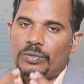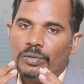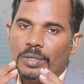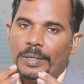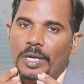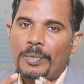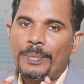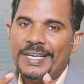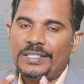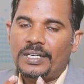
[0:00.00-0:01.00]
ஸோ நம்ம
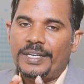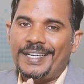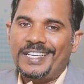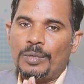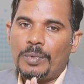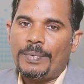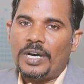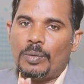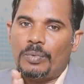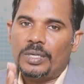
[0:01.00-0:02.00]
மேஜராக இன்றைக்கி நம்ம
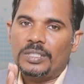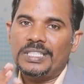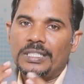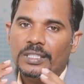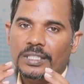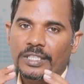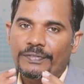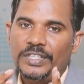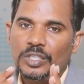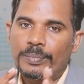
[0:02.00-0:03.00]
பார்க்க போகிறது
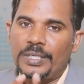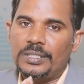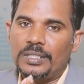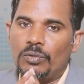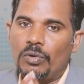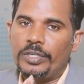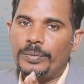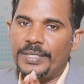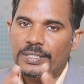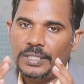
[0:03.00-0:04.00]
நிஃப்டி பீஸு கோல்டு
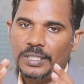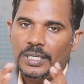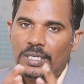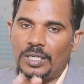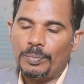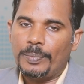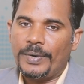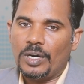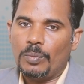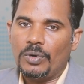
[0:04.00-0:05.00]
பீஸ் இது ரெண்டும் நம்ம
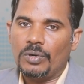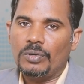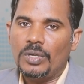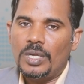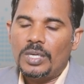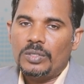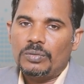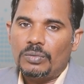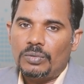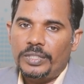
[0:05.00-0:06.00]
பார்க்க போகிறோம்
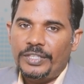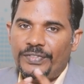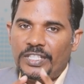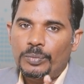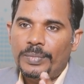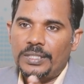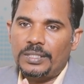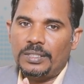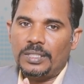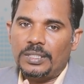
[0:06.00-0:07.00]
ஸோ நிஃப்டி
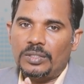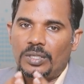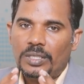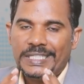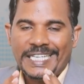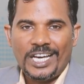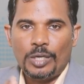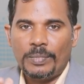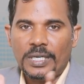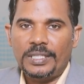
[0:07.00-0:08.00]
பீஸுன்றது
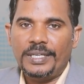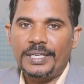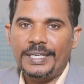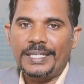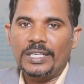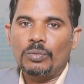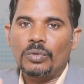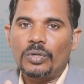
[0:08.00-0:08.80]
ஷேர் மாதிரியே நீங்கள்